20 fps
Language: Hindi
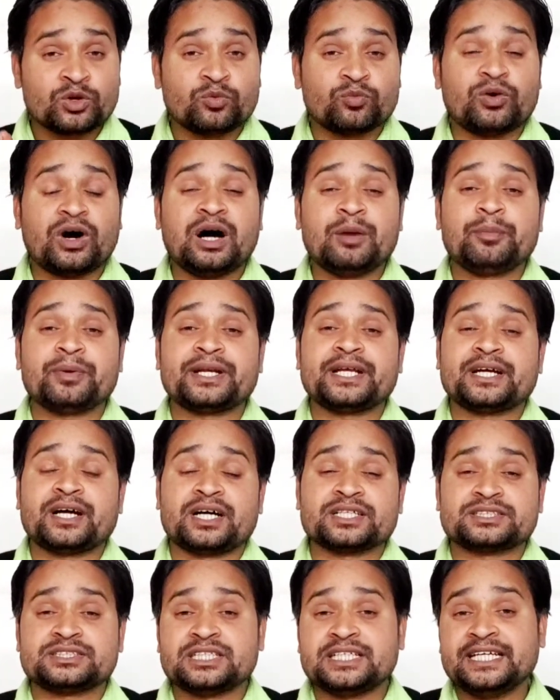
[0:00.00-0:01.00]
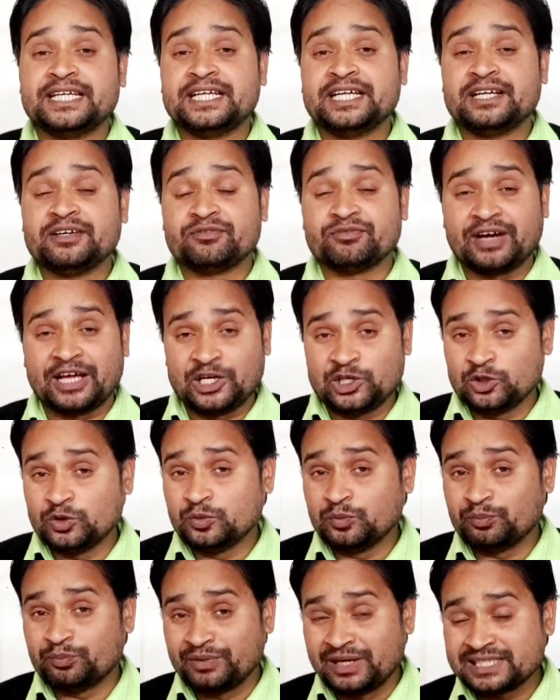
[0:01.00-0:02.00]
वहाँ पर एक अच्छे
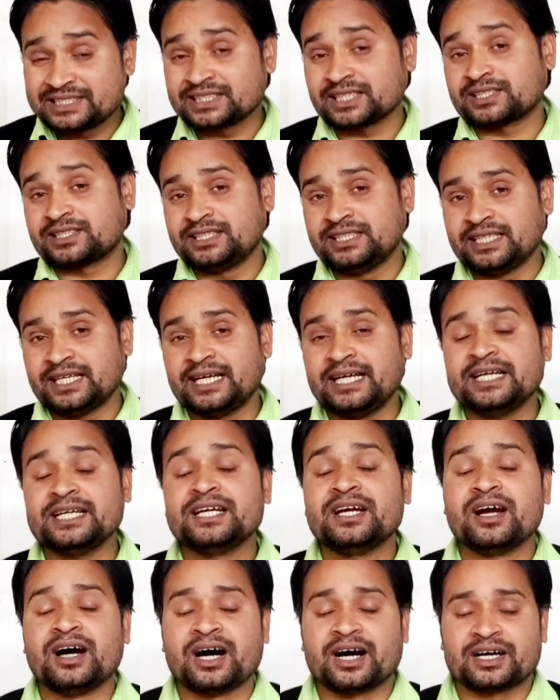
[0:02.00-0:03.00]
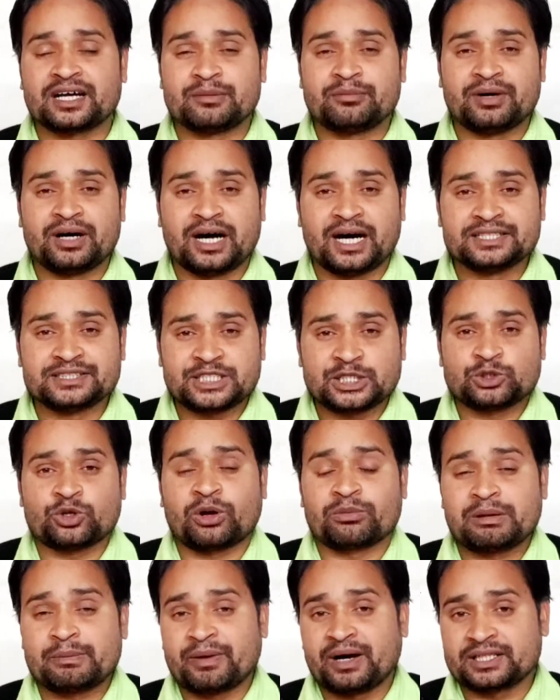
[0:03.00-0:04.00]
वैल्यू मिल सकती है अगर हम आज के
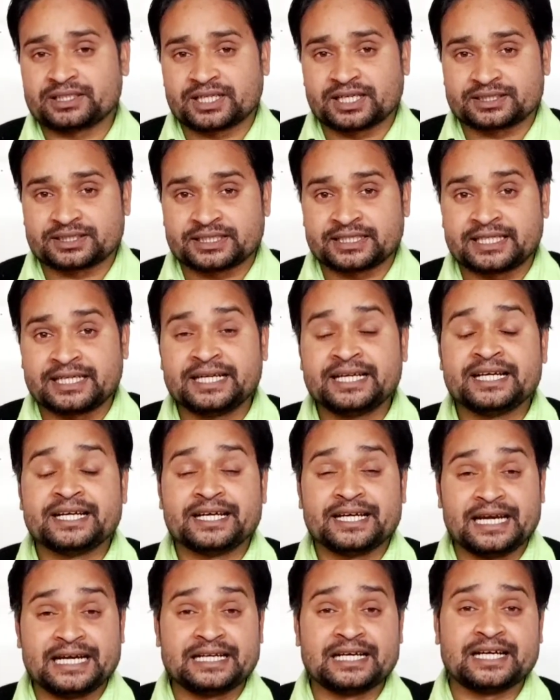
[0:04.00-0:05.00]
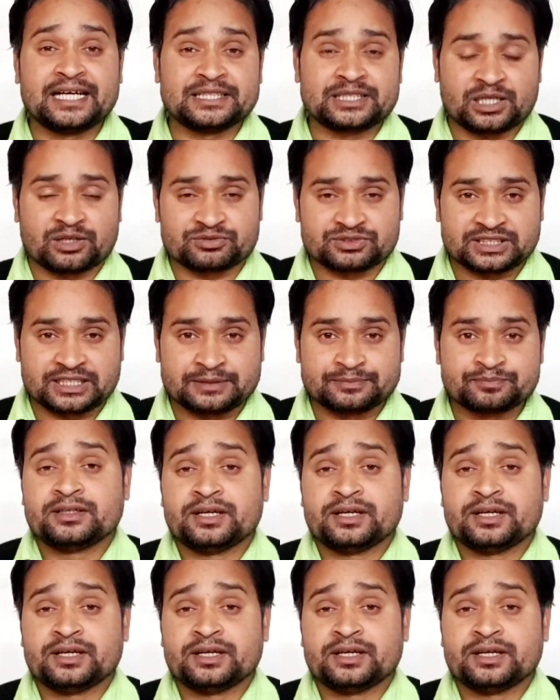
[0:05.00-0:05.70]
दौर में बात करते हैं एयरटेल की तरफ से